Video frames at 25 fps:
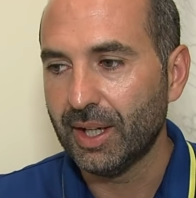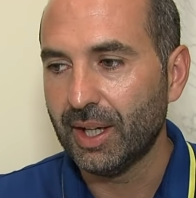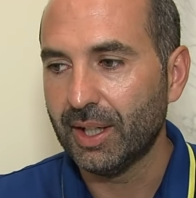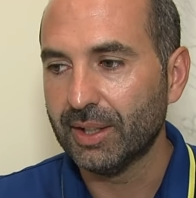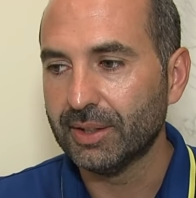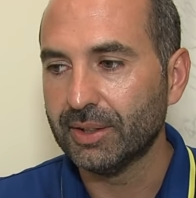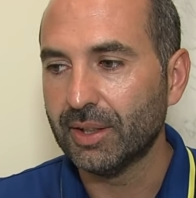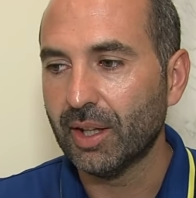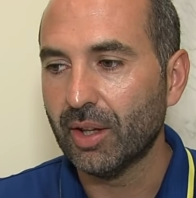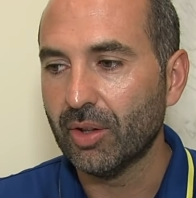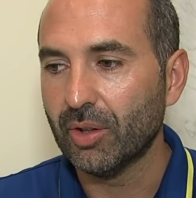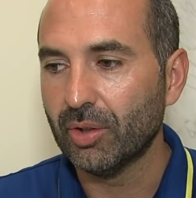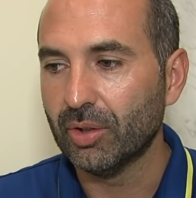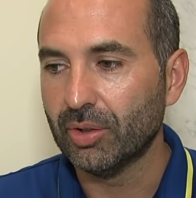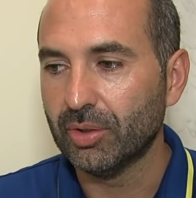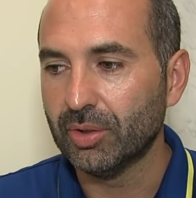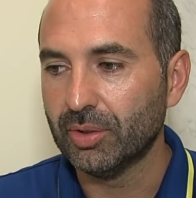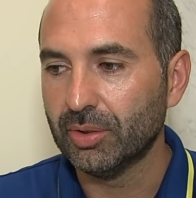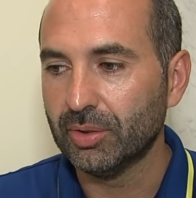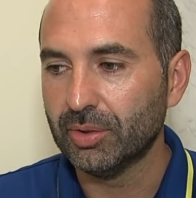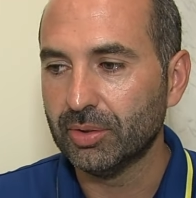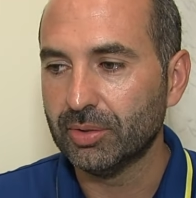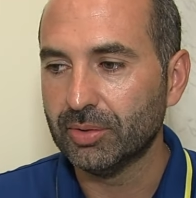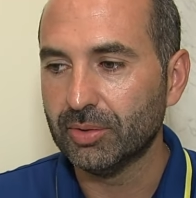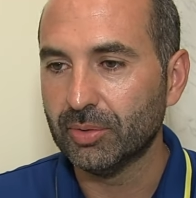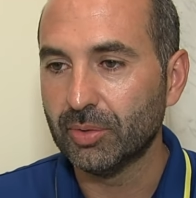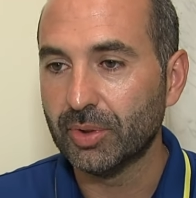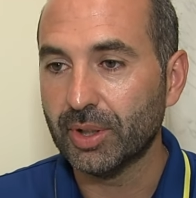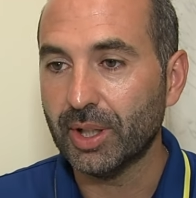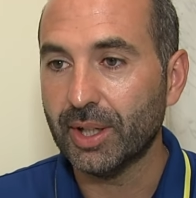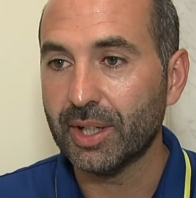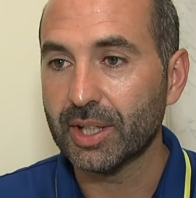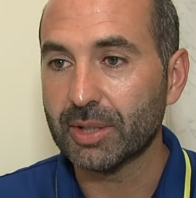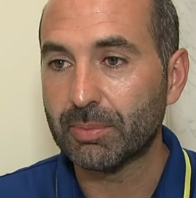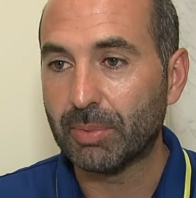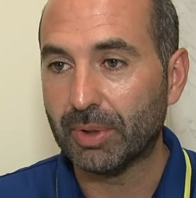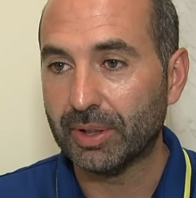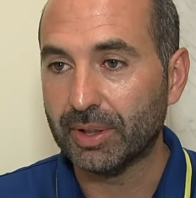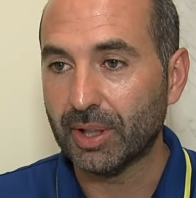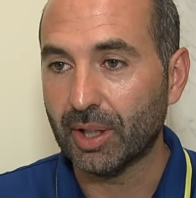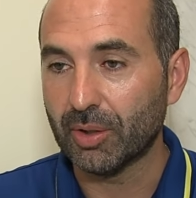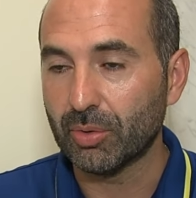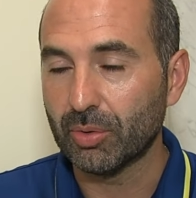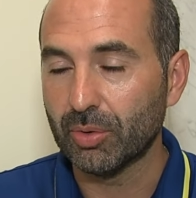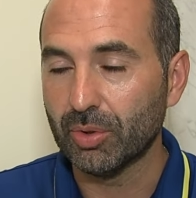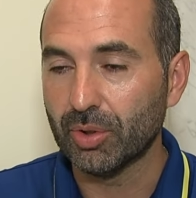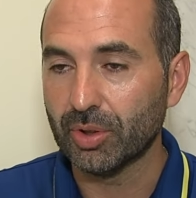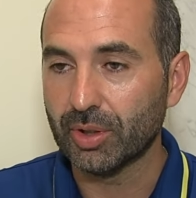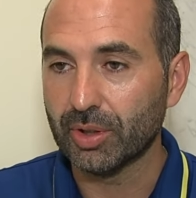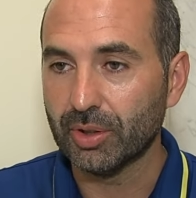Han dado un gran
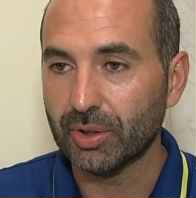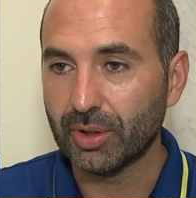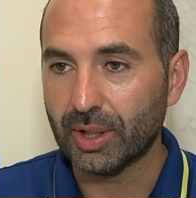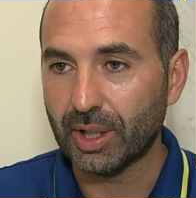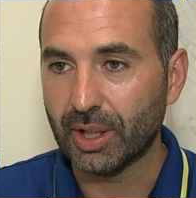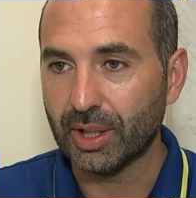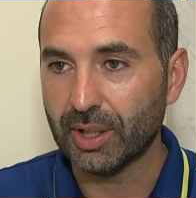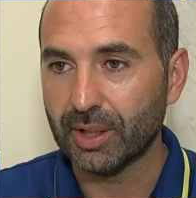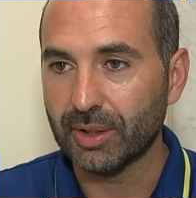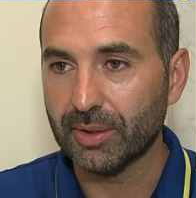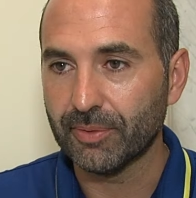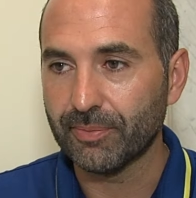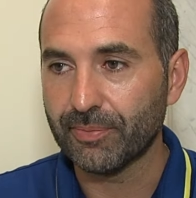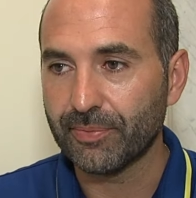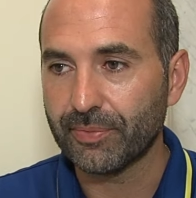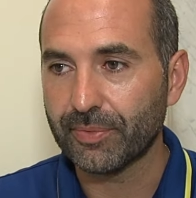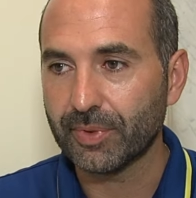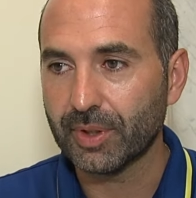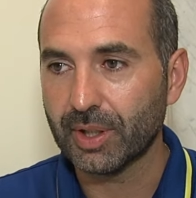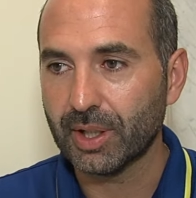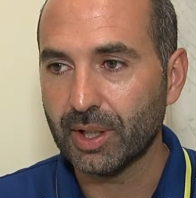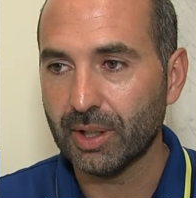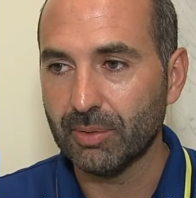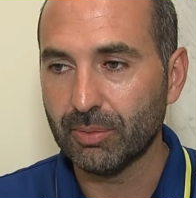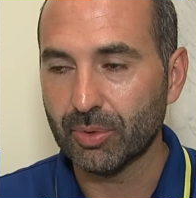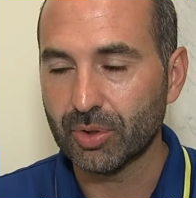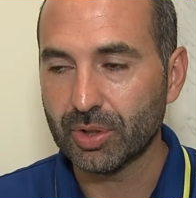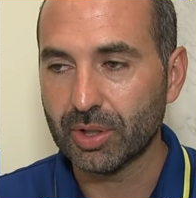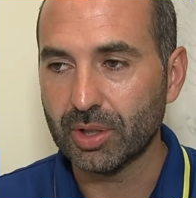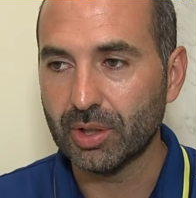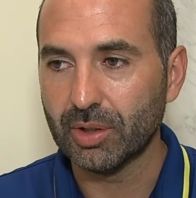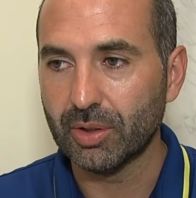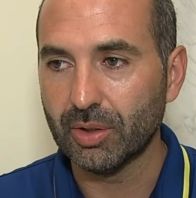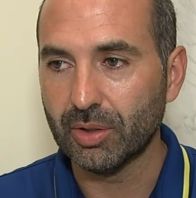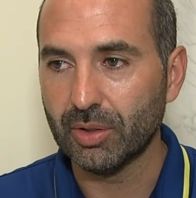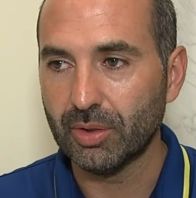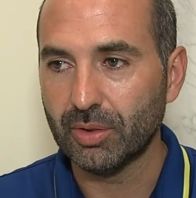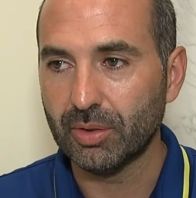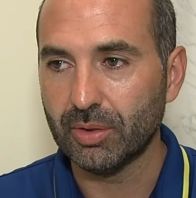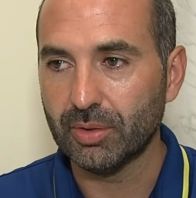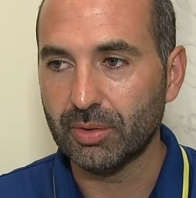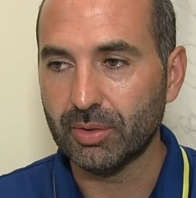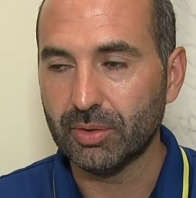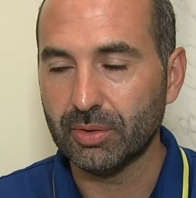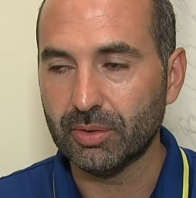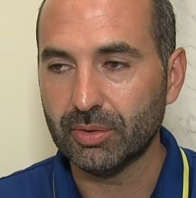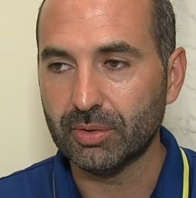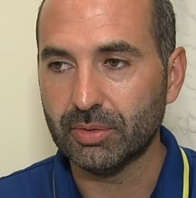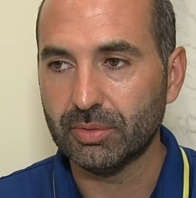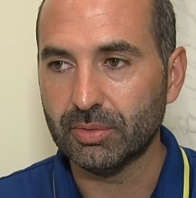espectáculo, creo que hemos
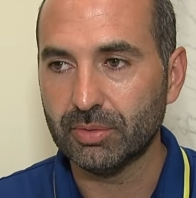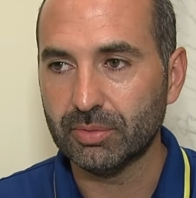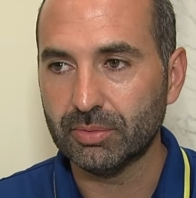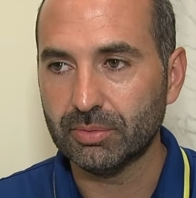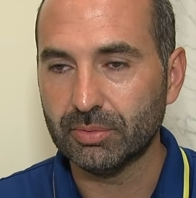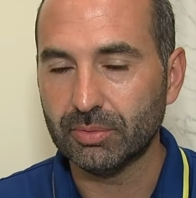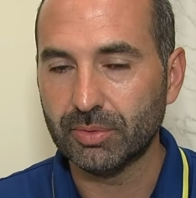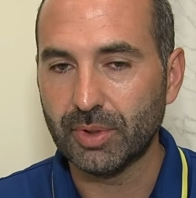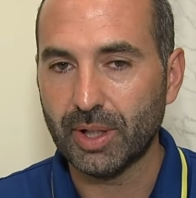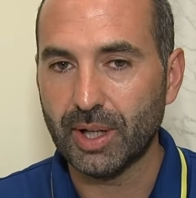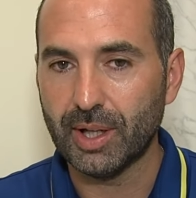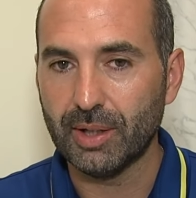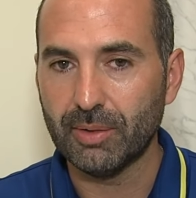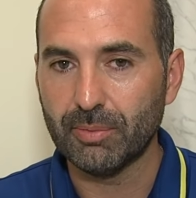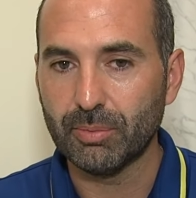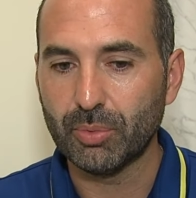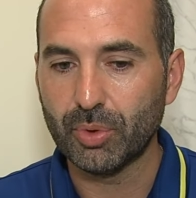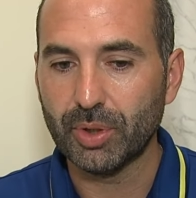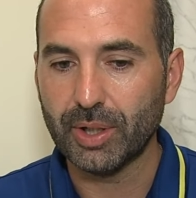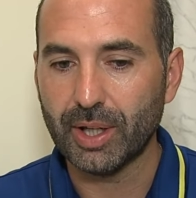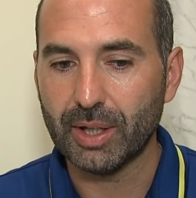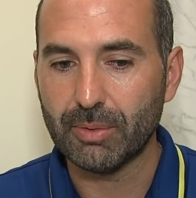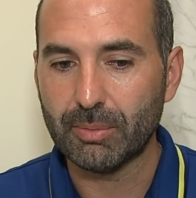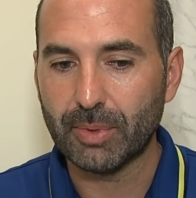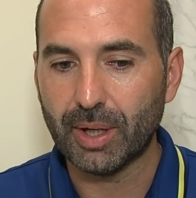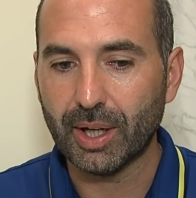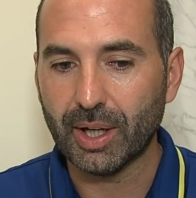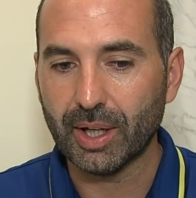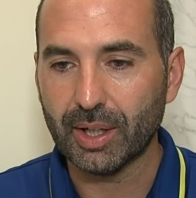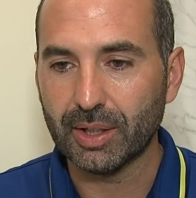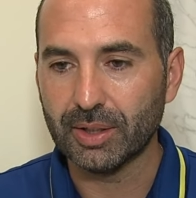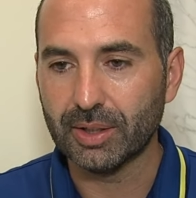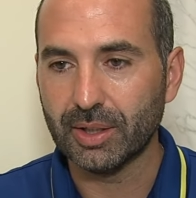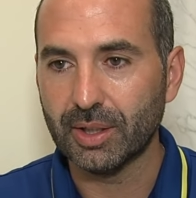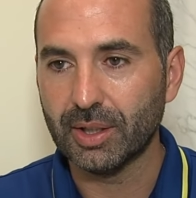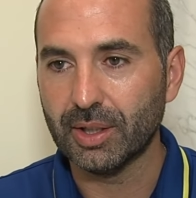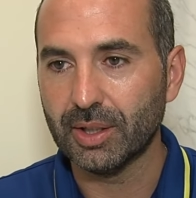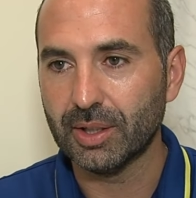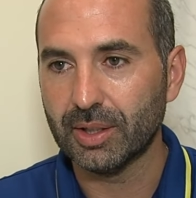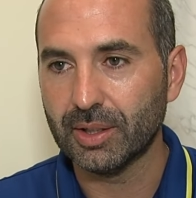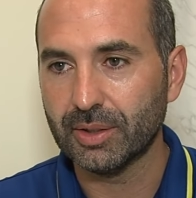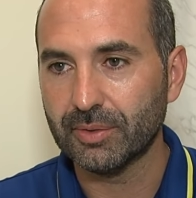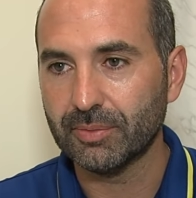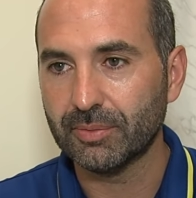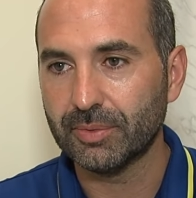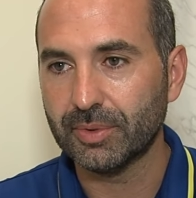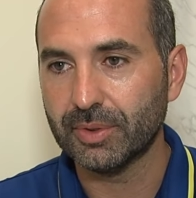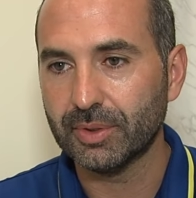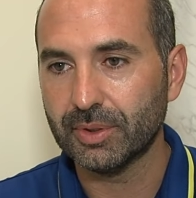sido una buena imagen de,